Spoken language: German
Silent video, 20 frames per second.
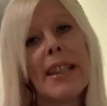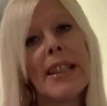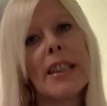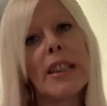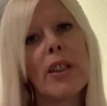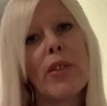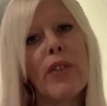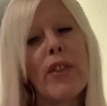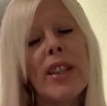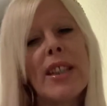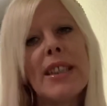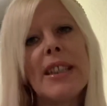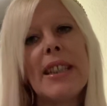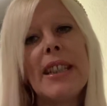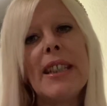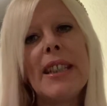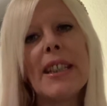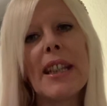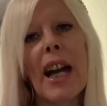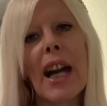Ich finde
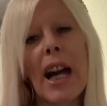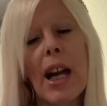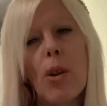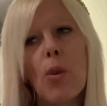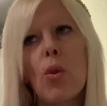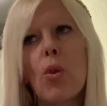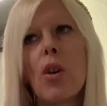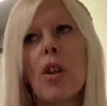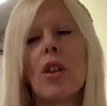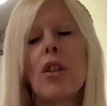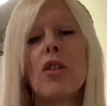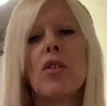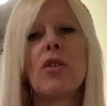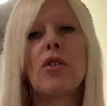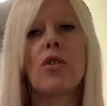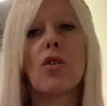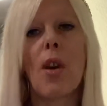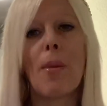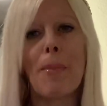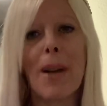ihn auch
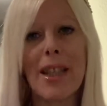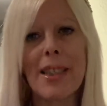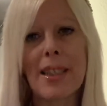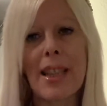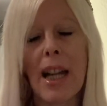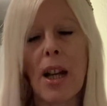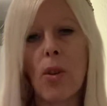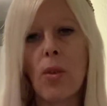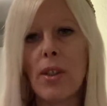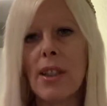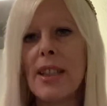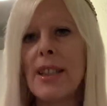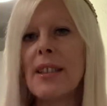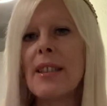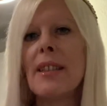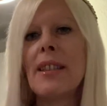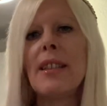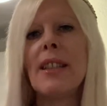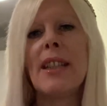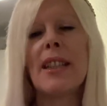
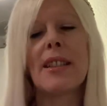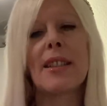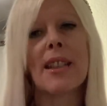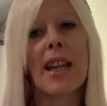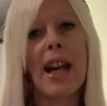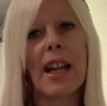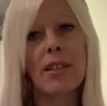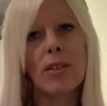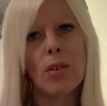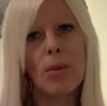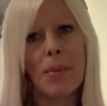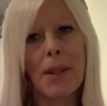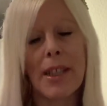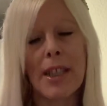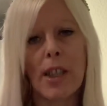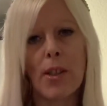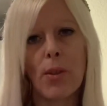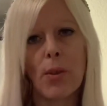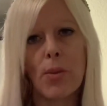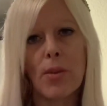sommertauglich, nicht tagsüber in
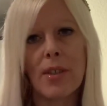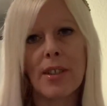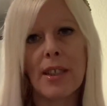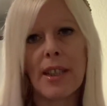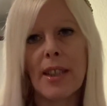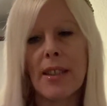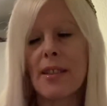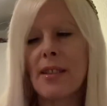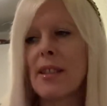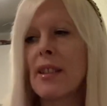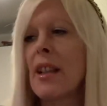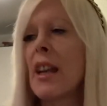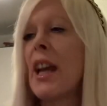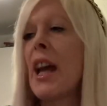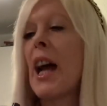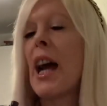der größten Hitze,